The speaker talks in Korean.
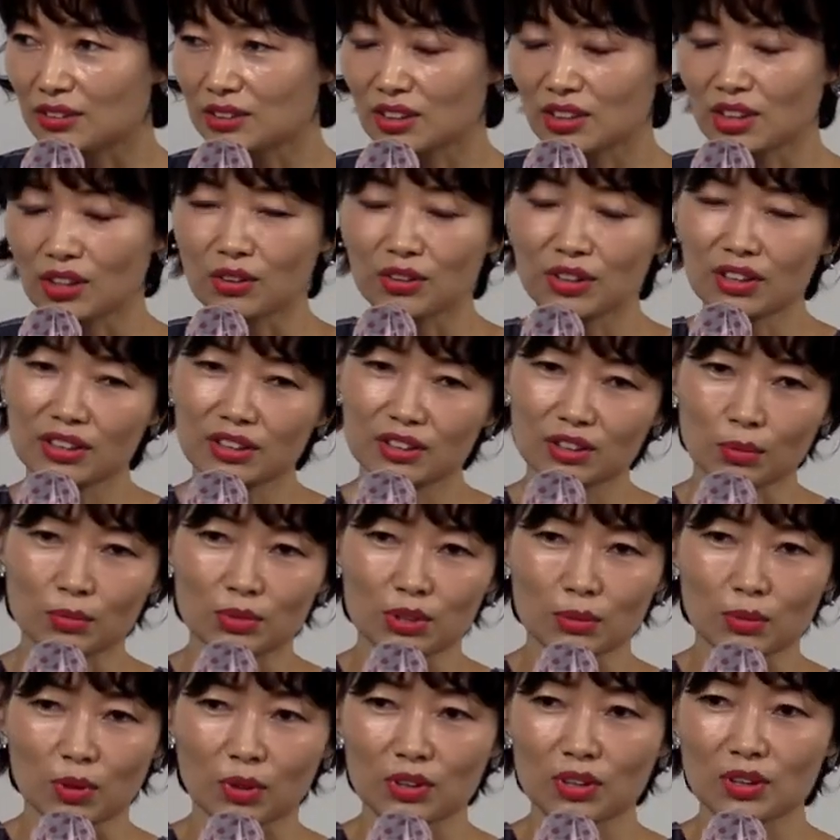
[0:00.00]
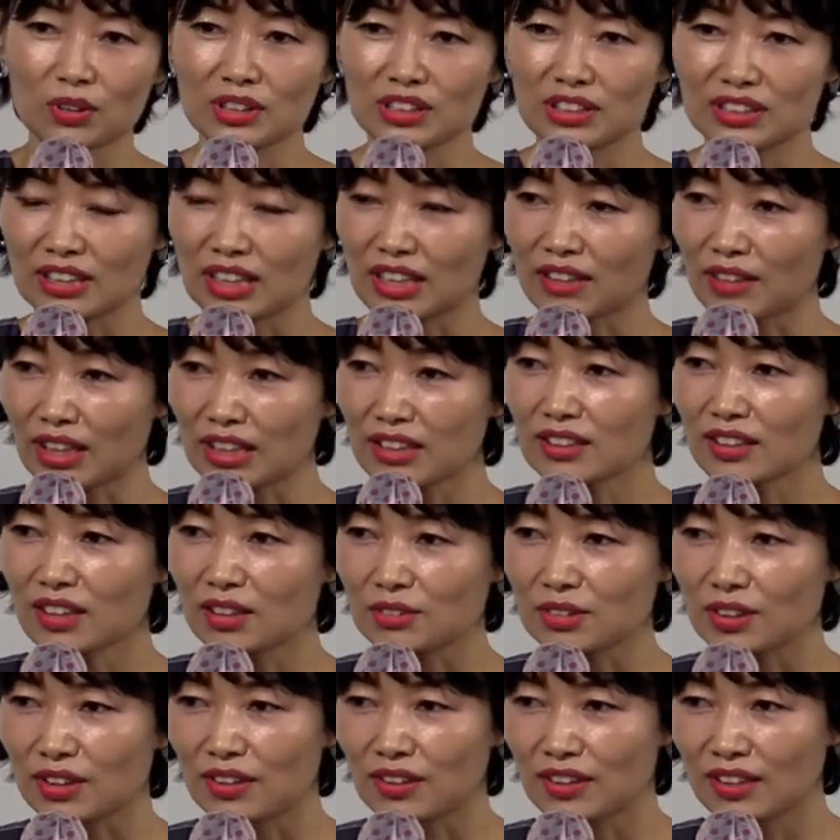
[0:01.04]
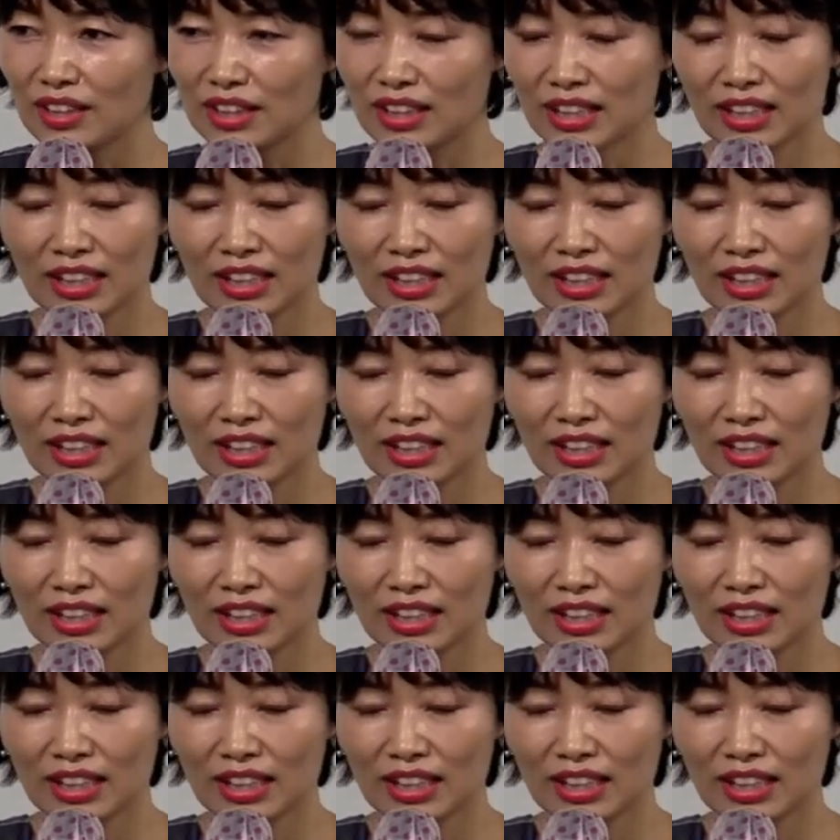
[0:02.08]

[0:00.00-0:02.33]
그래서 경기는 점점 어려워진다고 하더라고요.